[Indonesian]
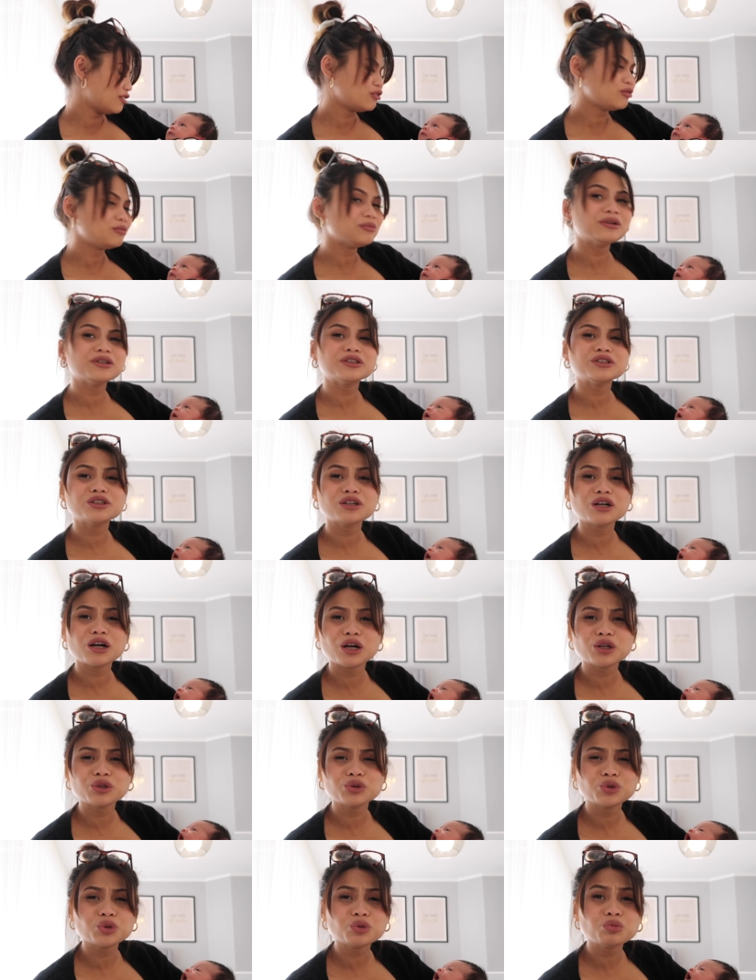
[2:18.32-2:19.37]
Oh, masih
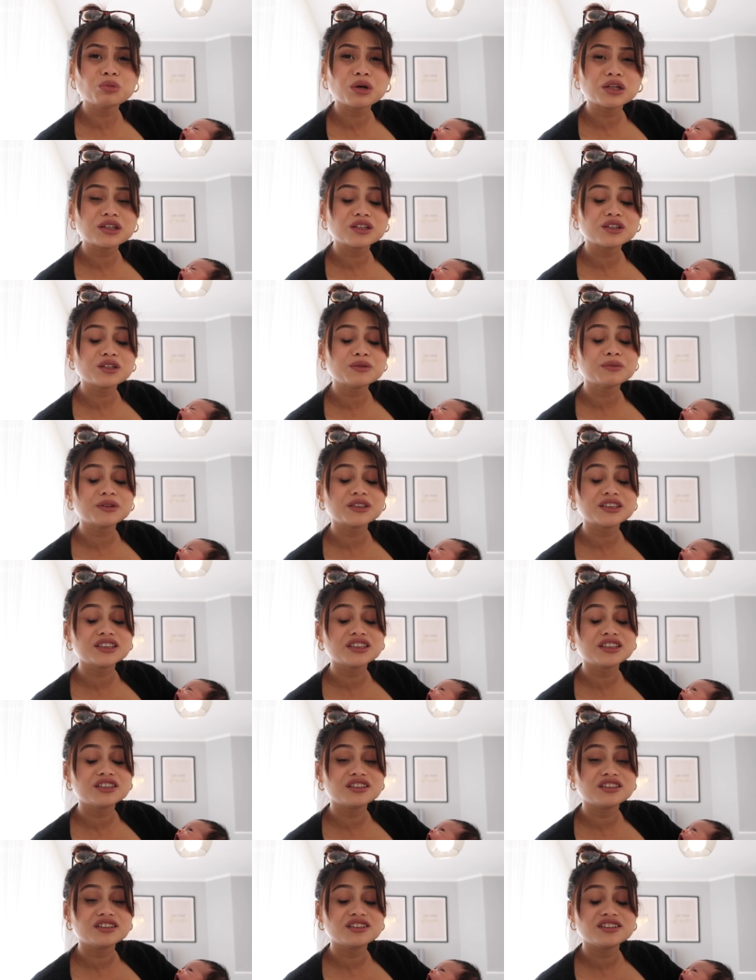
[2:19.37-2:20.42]
ngantuk matanya masih
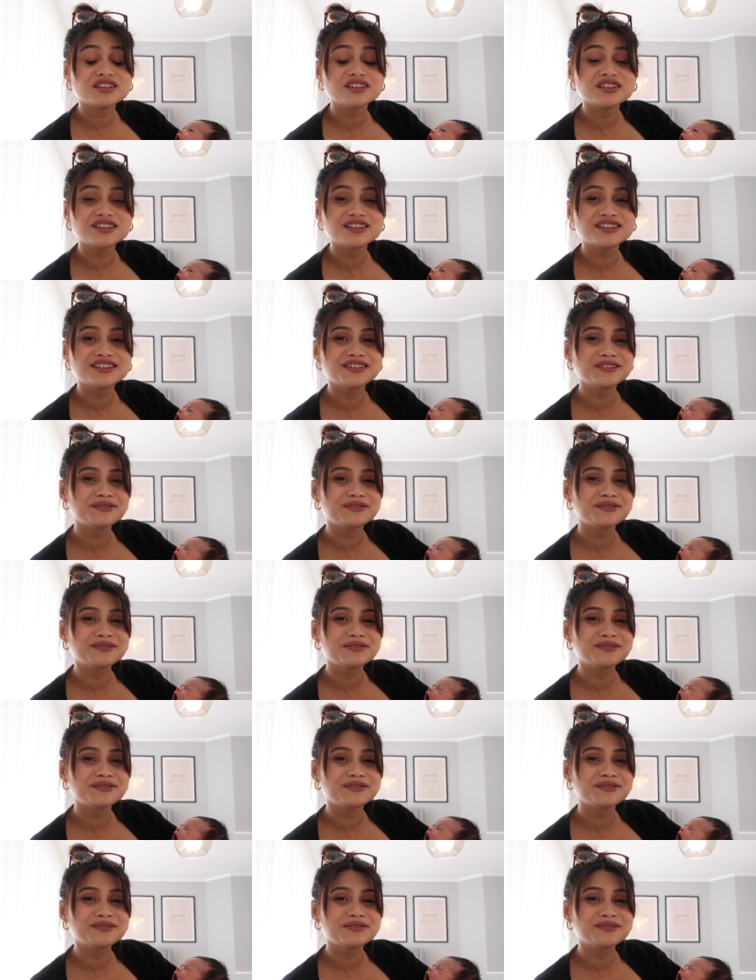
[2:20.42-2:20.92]
gini-gini.